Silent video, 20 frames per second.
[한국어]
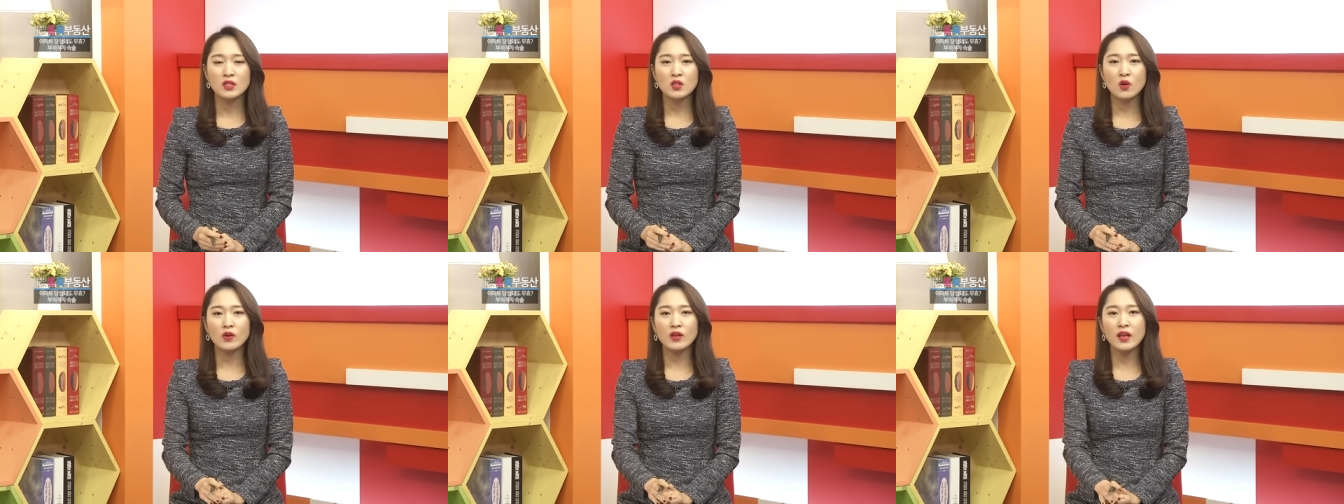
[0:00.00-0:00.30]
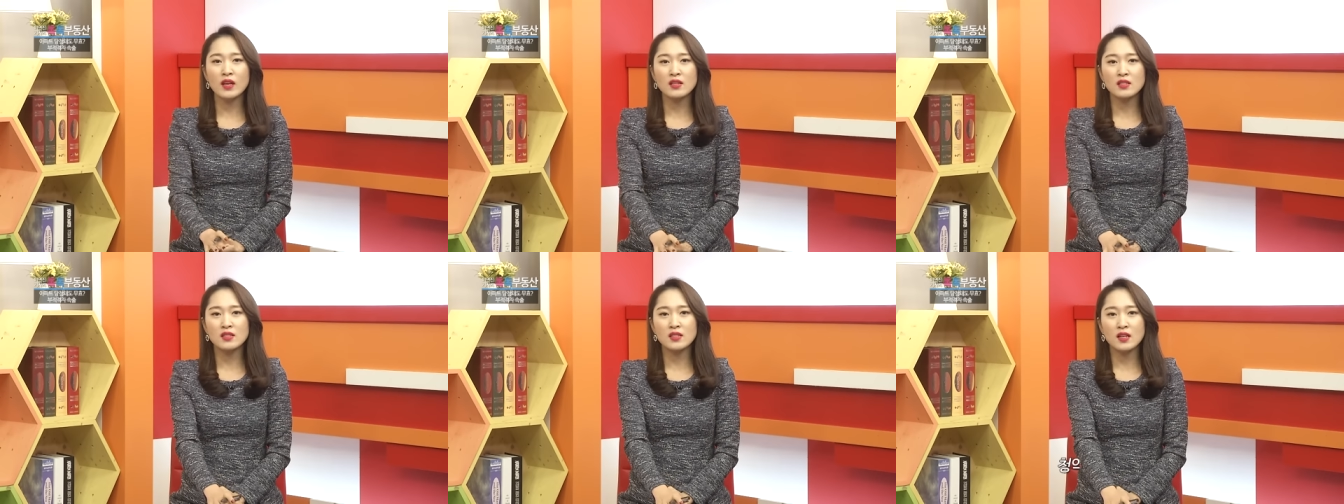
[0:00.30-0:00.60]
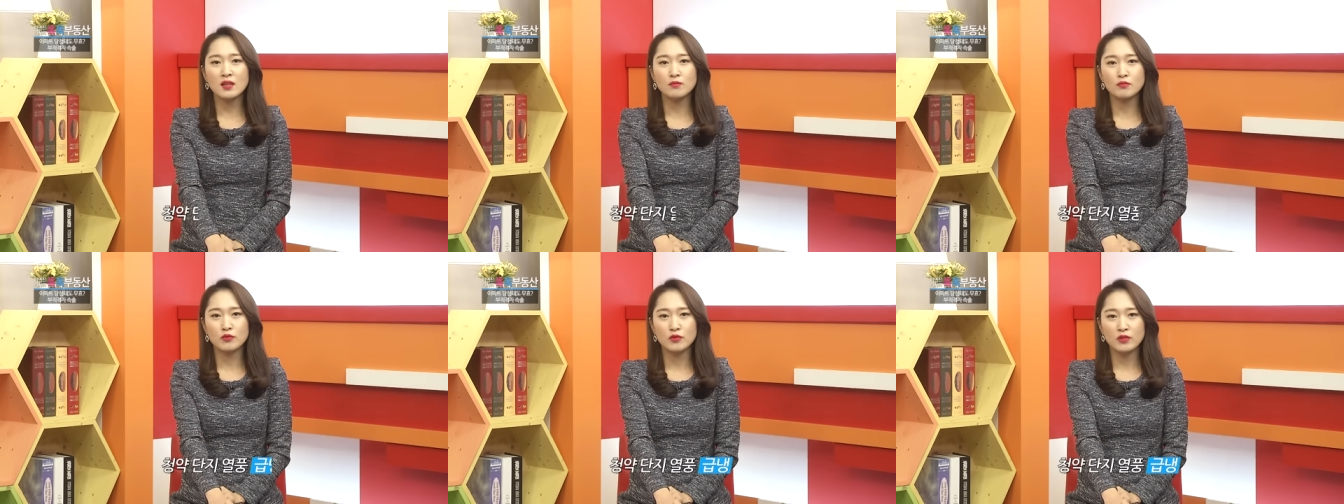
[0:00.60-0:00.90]

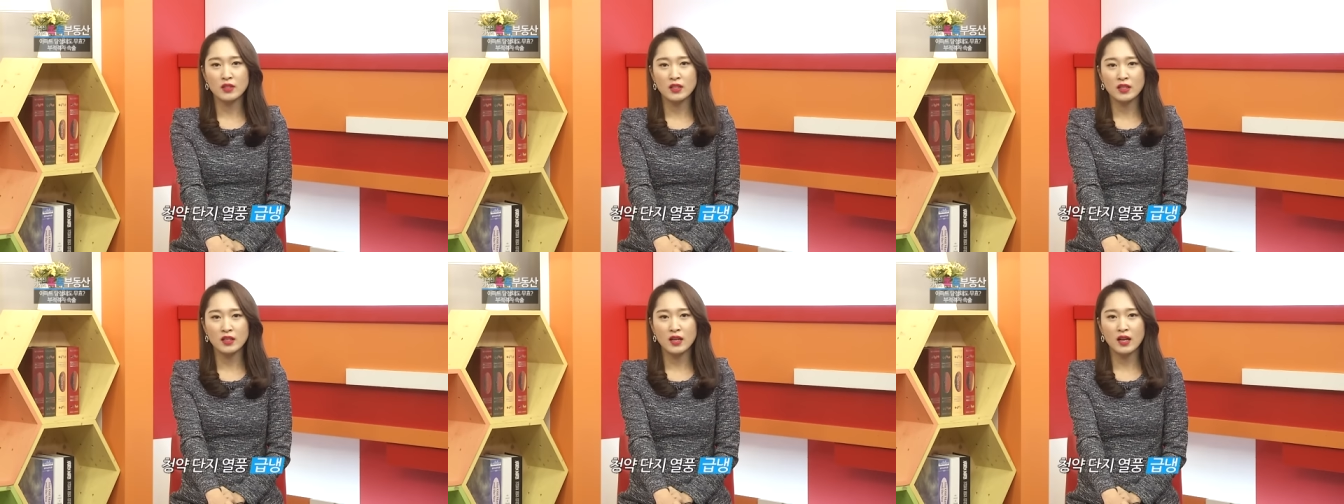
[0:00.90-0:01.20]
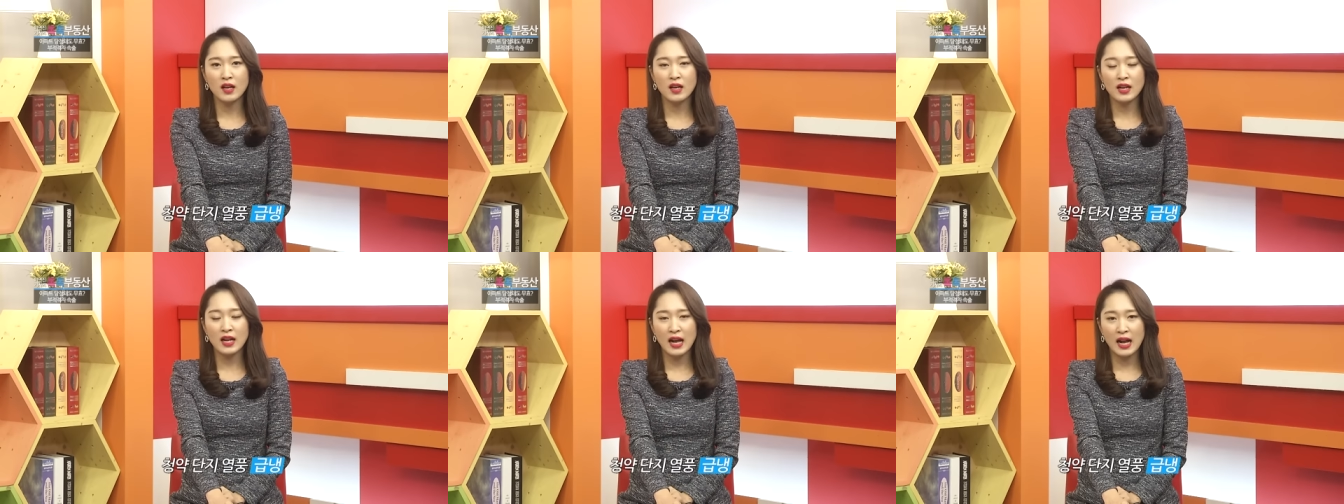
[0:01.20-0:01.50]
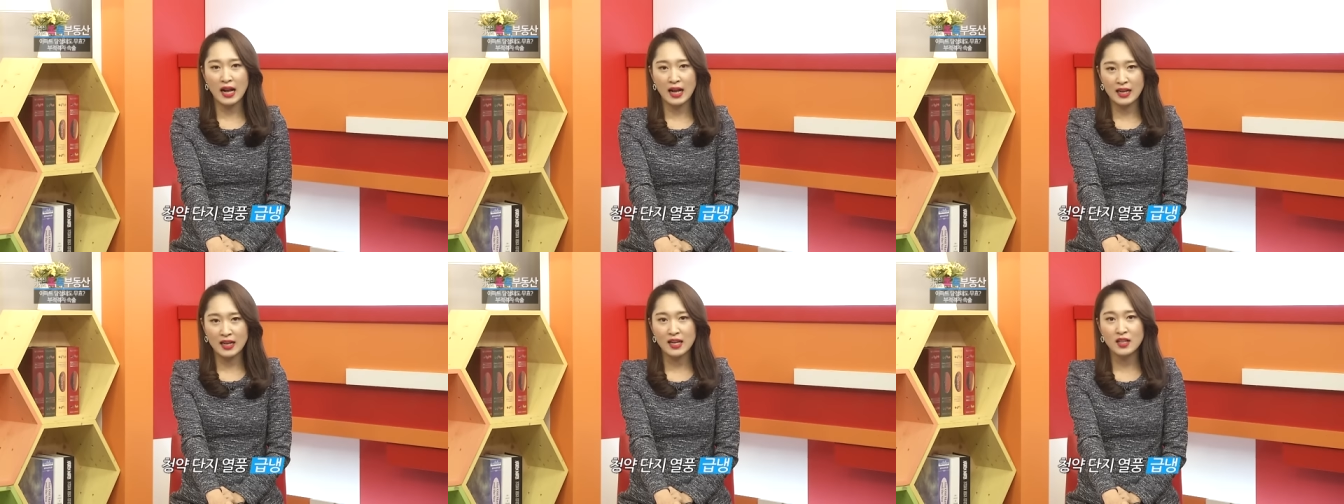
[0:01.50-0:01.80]
청약시장 분위기가
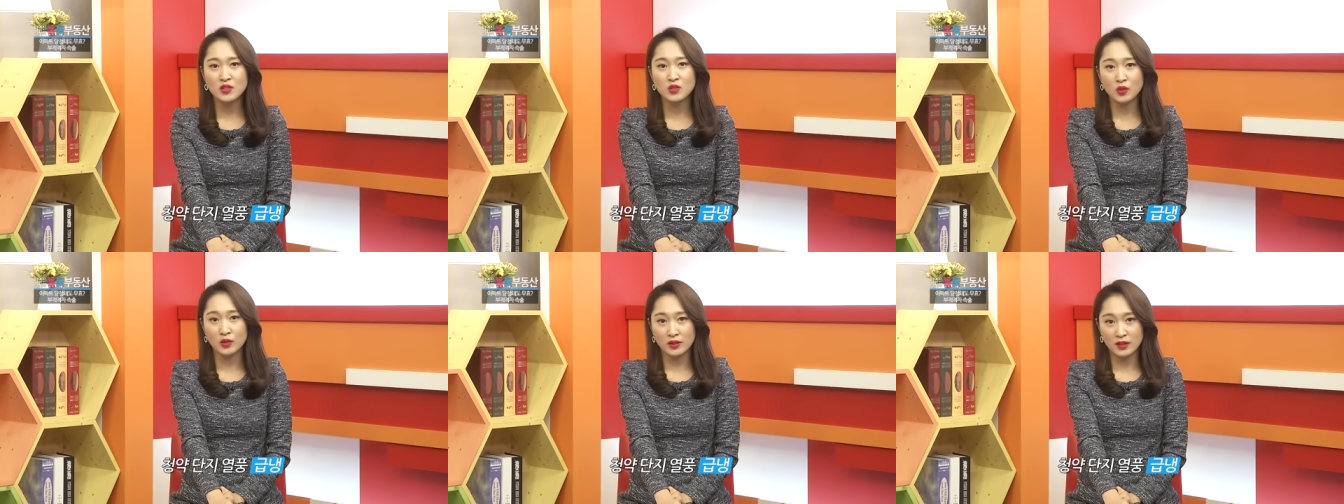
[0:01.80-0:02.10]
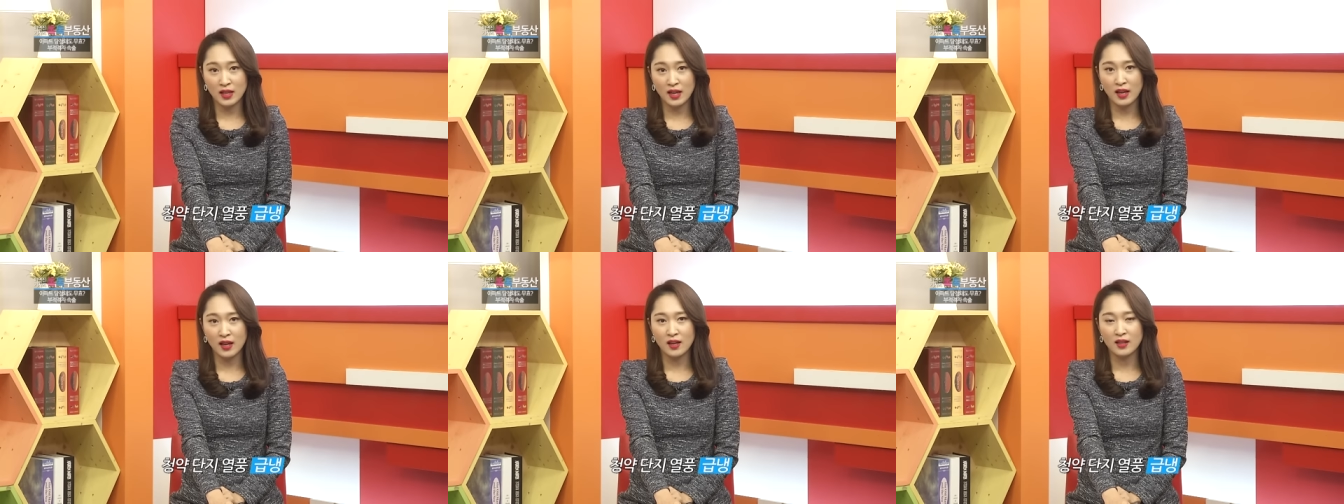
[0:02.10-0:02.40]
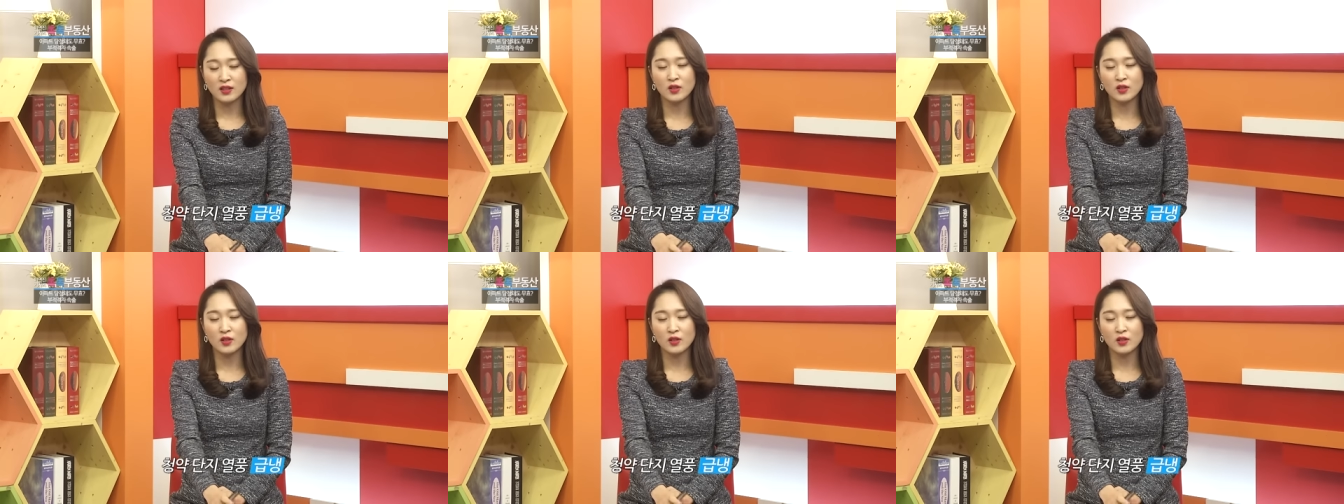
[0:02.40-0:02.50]
가라앉았다